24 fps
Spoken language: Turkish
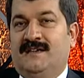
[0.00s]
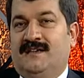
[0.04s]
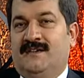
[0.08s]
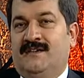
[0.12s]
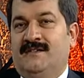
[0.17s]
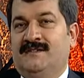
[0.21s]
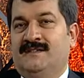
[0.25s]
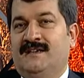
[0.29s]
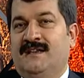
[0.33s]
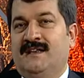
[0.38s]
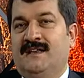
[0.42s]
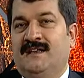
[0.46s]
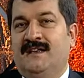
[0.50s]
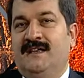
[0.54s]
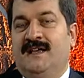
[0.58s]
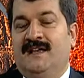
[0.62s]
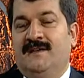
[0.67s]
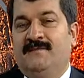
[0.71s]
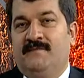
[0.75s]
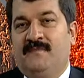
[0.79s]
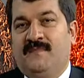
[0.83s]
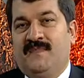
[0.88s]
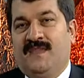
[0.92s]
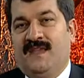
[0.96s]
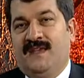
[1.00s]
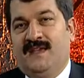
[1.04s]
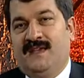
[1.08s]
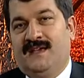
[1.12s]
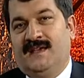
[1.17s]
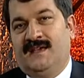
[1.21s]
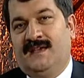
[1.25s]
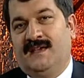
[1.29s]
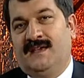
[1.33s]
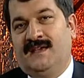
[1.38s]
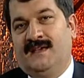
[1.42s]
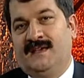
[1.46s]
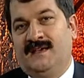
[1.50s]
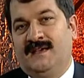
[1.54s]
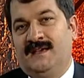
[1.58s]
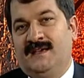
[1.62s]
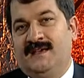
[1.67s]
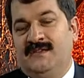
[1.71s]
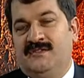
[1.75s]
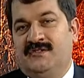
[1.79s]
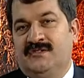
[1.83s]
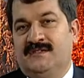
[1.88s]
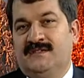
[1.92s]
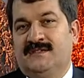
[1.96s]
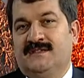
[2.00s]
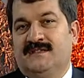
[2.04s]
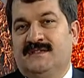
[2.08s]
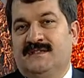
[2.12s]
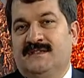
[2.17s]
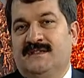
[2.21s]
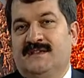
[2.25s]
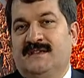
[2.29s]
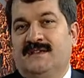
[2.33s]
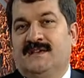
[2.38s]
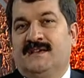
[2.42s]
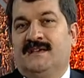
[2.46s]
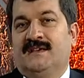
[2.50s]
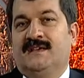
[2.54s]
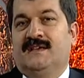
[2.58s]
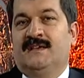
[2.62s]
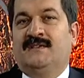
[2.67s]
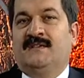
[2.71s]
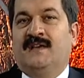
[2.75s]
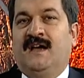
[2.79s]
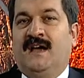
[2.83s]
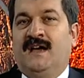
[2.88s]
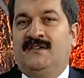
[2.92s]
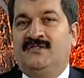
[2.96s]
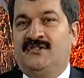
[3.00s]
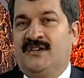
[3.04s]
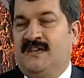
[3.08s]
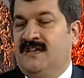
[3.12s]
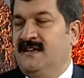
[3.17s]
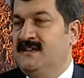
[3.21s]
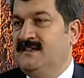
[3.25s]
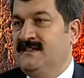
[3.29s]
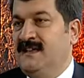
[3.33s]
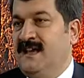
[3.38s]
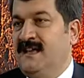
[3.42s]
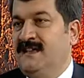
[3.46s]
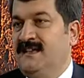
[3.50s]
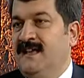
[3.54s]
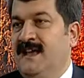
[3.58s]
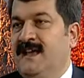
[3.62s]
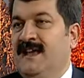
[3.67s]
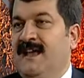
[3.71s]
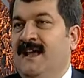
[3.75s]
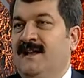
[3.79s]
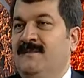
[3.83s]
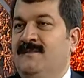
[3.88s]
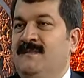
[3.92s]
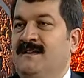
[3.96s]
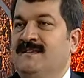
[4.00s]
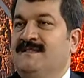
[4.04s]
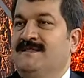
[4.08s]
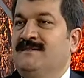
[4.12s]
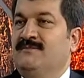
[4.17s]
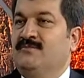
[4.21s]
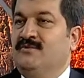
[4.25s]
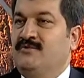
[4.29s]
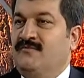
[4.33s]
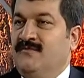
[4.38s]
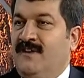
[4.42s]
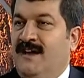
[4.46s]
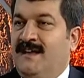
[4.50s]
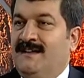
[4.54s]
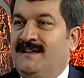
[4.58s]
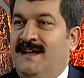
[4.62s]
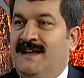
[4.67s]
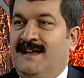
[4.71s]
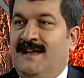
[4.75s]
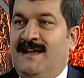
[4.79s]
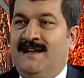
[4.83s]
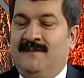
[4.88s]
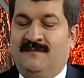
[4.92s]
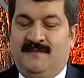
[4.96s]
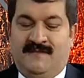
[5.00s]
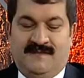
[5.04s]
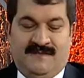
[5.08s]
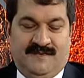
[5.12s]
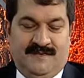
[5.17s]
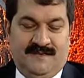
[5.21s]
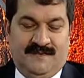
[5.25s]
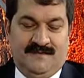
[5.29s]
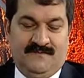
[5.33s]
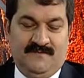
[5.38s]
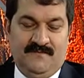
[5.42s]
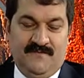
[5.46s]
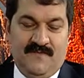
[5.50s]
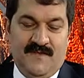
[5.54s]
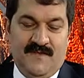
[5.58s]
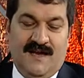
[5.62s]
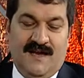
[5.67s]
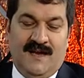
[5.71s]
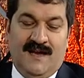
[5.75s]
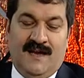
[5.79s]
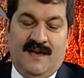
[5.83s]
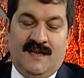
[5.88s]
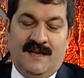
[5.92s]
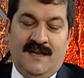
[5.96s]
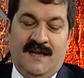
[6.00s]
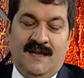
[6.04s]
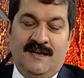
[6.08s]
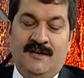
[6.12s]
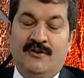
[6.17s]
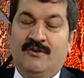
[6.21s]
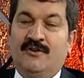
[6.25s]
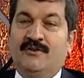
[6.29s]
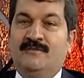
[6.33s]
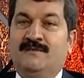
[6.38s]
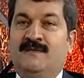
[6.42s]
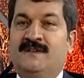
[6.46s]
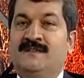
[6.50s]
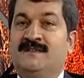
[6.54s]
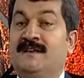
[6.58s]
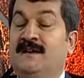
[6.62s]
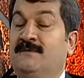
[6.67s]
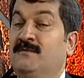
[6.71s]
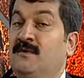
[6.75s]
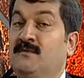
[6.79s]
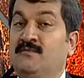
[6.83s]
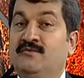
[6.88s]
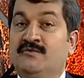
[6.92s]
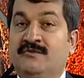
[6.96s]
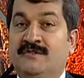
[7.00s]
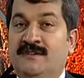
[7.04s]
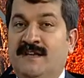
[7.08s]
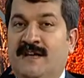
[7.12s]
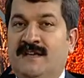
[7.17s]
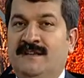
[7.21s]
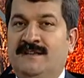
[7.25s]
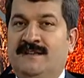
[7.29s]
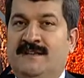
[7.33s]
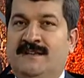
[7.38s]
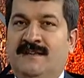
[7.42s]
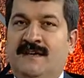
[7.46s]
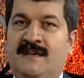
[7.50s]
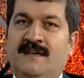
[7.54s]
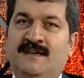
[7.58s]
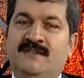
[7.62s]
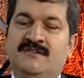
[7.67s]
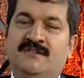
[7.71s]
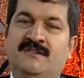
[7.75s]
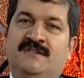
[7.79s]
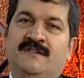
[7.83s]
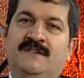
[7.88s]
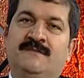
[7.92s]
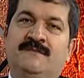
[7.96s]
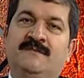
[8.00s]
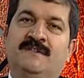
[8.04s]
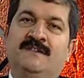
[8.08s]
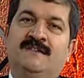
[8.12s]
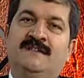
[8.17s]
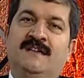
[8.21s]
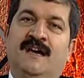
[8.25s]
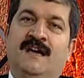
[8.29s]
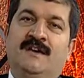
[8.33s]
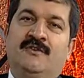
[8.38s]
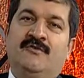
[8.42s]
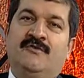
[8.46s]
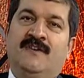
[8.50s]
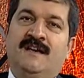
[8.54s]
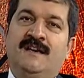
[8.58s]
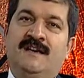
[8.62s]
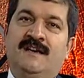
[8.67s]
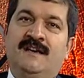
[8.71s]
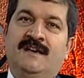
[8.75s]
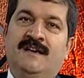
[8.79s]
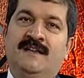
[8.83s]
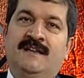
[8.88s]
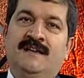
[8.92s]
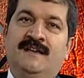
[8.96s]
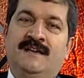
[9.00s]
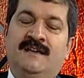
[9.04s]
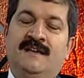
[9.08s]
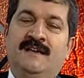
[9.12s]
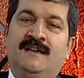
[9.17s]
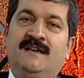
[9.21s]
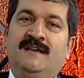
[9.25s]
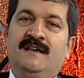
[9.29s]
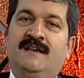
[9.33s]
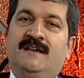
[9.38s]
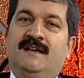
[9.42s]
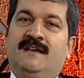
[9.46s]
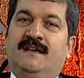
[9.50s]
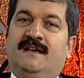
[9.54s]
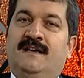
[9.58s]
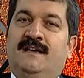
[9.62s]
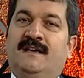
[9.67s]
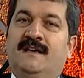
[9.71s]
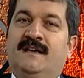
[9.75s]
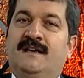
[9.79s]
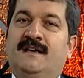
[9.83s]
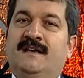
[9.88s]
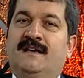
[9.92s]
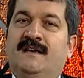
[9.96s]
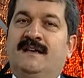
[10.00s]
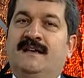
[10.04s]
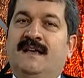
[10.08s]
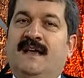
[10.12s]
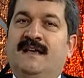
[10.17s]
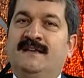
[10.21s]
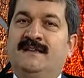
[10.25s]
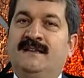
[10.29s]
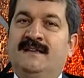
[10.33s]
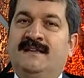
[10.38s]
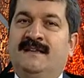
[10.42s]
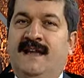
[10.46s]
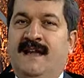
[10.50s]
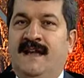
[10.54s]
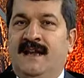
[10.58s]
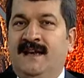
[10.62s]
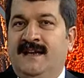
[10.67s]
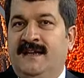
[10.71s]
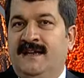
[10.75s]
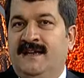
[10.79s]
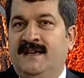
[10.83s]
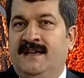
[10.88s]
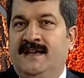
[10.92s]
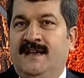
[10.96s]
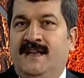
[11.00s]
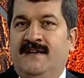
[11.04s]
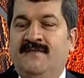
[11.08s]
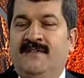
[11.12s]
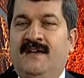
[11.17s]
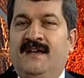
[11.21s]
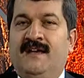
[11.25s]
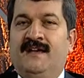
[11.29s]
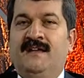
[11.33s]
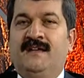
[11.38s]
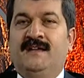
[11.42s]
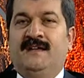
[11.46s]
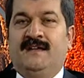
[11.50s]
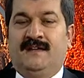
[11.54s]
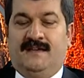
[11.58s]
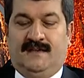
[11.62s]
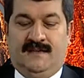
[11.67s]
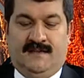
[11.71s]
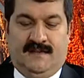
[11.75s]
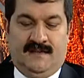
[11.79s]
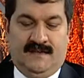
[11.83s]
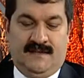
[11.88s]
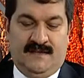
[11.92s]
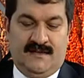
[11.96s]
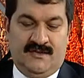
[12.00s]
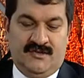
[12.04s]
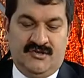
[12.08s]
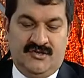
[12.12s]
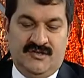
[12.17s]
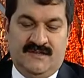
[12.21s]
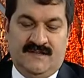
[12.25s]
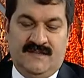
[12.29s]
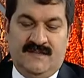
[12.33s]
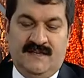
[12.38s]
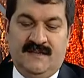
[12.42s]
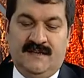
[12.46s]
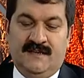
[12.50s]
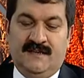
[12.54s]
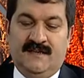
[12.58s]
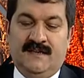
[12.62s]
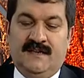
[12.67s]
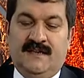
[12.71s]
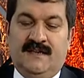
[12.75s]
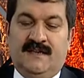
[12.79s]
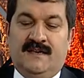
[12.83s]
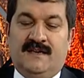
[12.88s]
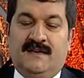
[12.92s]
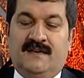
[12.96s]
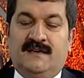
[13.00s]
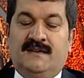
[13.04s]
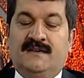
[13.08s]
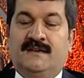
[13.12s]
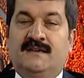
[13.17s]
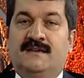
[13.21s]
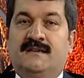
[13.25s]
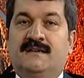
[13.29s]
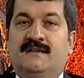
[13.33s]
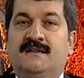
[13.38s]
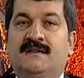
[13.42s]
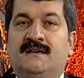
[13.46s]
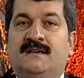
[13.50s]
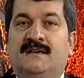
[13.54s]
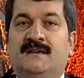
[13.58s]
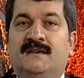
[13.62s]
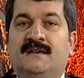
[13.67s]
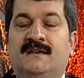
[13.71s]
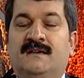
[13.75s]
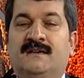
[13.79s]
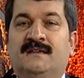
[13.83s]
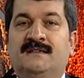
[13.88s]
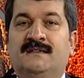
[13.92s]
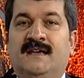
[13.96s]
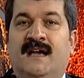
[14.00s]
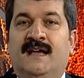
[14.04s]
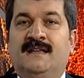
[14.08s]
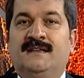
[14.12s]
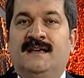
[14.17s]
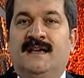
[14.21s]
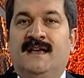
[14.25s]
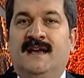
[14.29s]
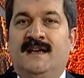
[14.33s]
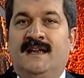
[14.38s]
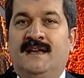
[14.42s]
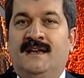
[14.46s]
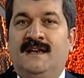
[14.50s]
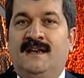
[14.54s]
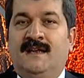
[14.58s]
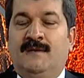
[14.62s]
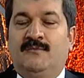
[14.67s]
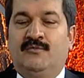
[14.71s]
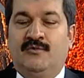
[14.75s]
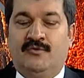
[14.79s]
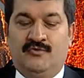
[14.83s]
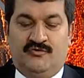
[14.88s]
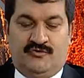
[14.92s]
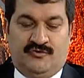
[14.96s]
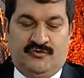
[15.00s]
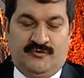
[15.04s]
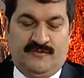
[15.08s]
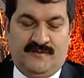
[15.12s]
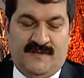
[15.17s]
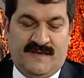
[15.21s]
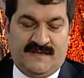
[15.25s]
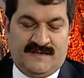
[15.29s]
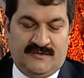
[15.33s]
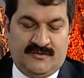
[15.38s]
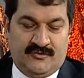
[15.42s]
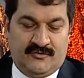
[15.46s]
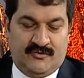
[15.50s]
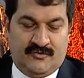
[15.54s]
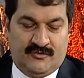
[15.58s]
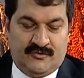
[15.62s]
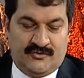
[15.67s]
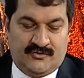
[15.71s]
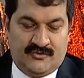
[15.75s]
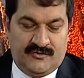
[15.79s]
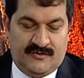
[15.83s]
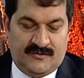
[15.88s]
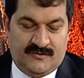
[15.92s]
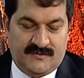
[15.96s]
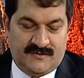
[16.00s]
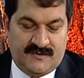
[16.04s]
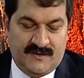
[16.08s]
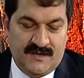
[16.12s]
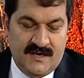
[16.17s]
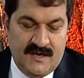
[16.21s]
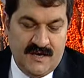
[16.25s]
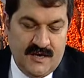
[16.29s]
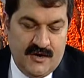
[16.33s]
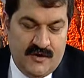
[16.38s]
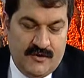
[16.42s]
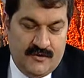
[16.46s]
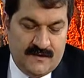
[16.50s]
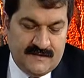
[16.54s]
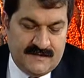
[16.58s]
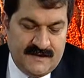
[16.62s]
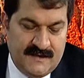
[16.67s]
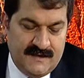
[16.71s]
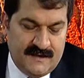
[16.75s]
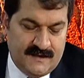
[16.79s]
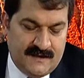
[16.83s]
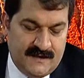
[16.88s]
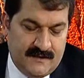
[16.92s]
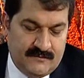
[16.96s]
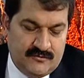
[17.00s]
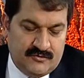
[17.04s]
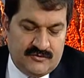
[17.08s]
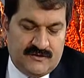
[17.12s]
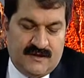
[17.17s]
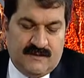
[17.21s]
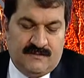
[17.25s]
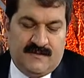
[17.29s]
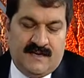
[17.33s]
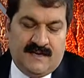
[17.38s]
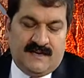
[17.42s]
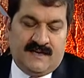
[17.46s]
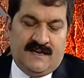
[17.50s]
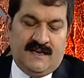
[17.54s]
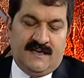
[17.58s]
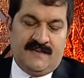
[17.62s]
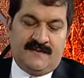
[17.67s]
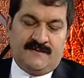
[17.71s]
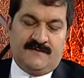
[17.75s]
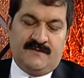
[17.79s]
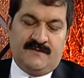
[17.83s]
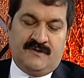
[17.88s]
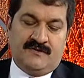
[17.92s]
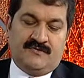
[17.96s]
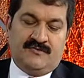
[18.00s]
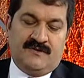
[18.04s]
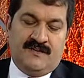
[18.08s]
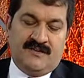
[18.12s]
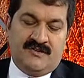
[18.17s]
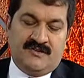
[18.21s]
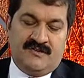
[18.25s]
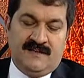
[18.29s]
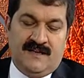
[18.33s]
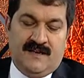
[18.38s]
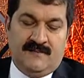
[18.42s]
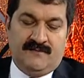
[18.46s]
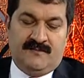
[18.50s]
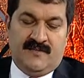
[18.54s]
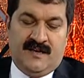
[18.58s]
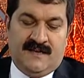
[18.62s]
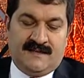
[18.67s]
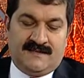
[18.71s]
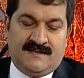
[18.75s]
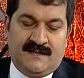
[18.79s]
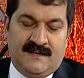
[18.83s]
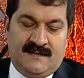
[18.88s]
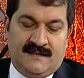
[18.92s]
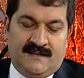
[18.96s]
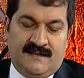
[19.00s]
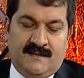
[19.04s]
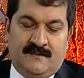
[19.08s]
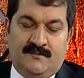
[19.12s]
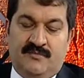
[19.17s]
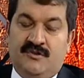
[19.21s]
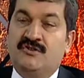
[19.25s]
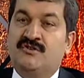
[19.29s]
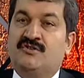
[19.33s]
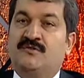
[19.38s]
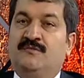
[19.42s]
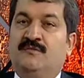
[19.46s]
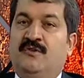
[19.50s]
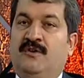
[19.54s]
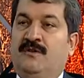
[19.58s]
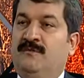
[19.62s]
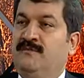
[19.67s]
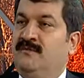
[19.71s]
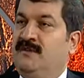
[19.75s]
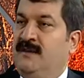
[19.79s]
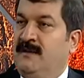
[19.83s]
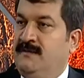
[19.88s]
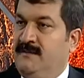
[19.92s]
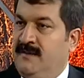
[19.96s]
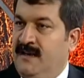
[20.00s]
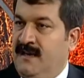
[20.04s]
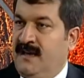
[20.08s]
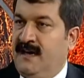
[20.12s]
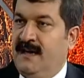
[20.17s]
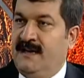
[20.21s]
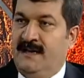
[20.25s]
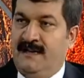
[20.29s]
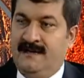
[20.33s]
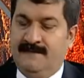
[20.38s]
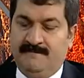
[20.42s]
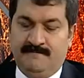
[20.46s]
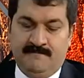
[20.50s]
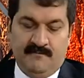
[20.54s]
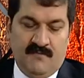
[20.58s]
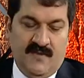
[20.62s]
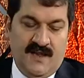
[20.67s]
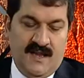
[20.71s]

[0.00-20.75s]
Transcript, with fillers: Özellikle e, işin e, ta çekirdeğinden gelmesi, mutfağından gelmesi, evet. alaylı olması ama bunun yanında da ciddi bir gıda güvenilirliğini e, kendi değerleriyle ve e, ciddi e, gıda değerleriyle buluşturmasını konuşuyoruz. Özellikle burada markalaşma sürecinden bahsettik birinci bölümde bir hayli. Evet.